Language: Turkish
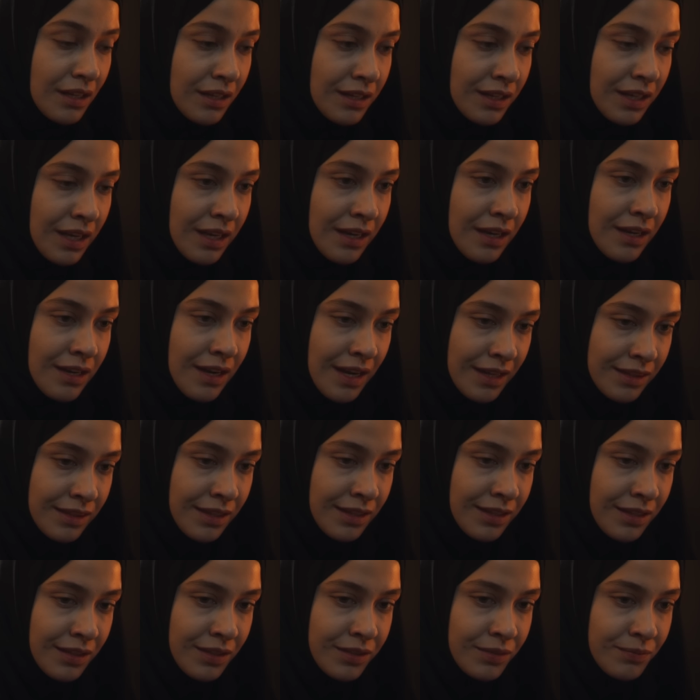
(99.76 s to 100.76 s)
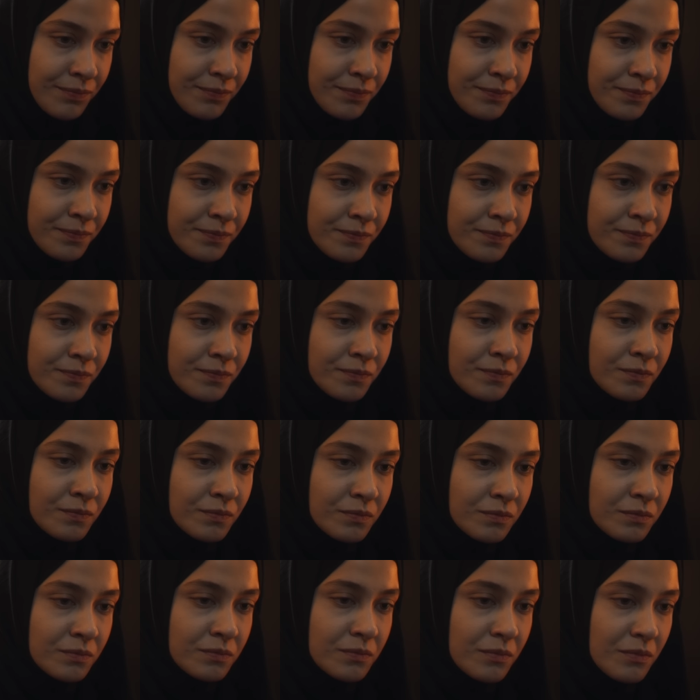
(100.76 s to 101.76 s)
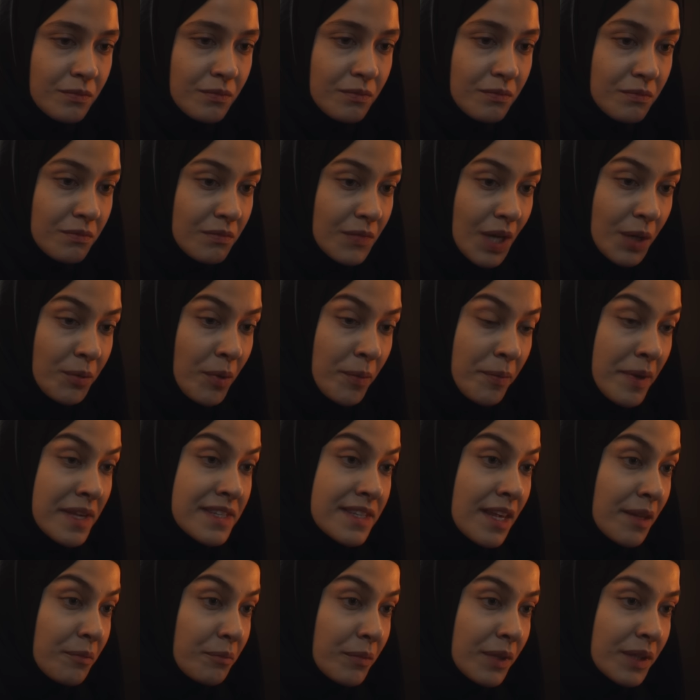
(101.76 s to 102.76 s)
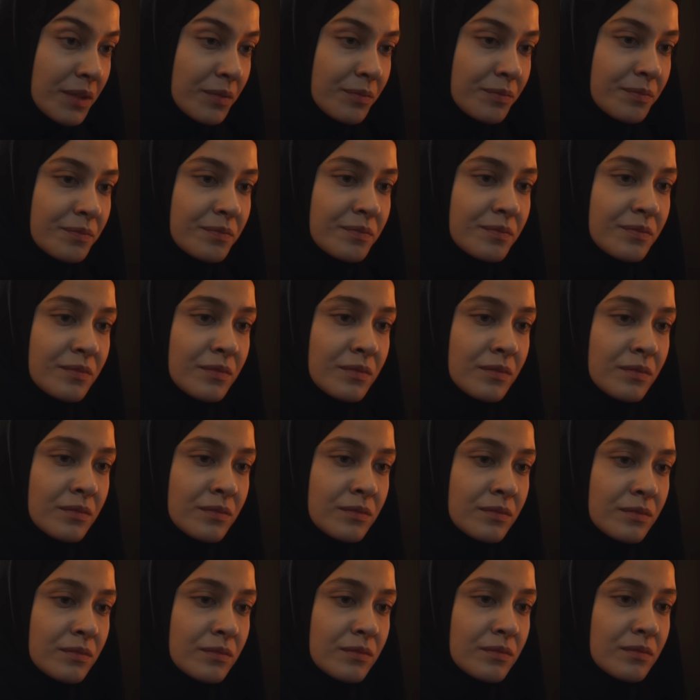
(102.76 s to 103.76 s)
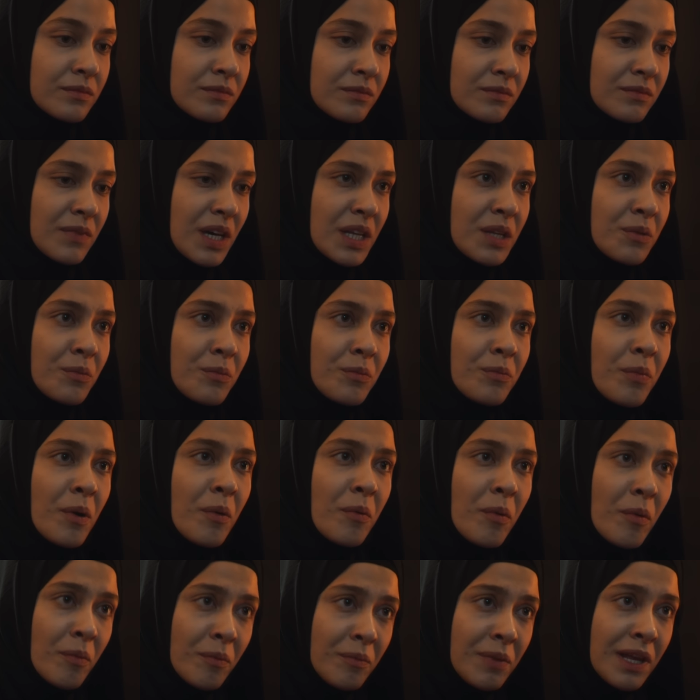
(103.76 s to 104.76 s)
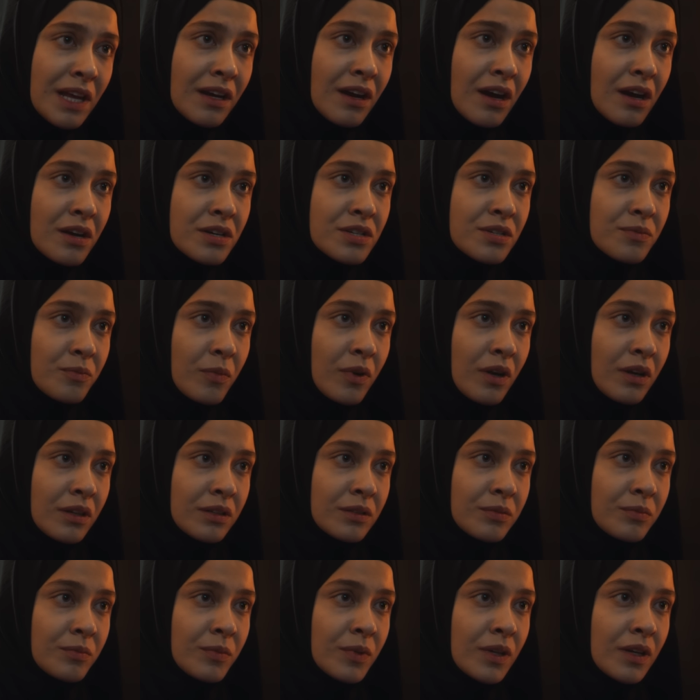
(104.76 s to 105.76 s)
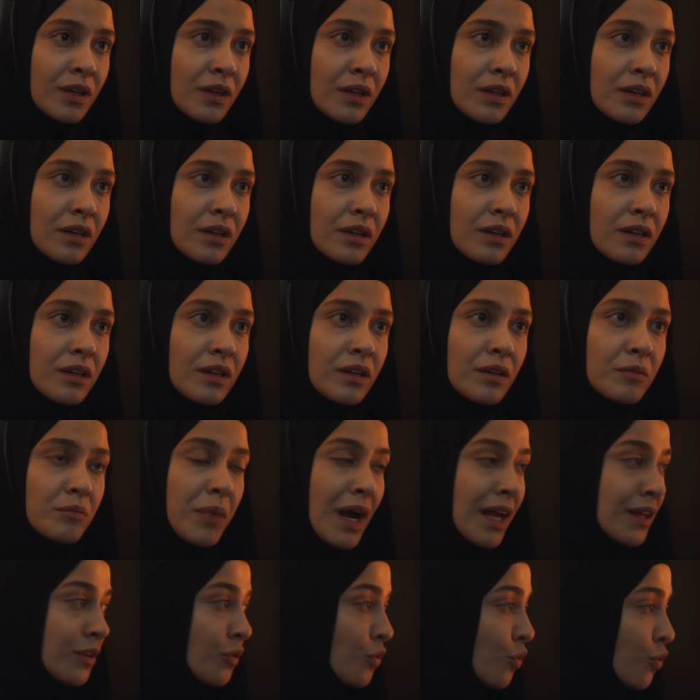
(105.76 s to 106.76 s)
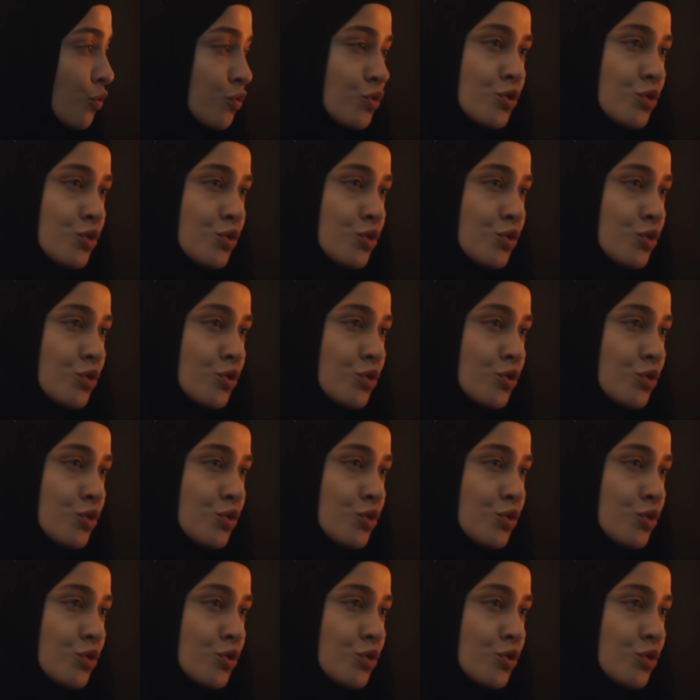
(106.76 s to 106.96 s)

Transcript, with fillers: 50 kere reddedildim. Ama pes etmedim. Anamı babamı bile karşıma aldım. Benle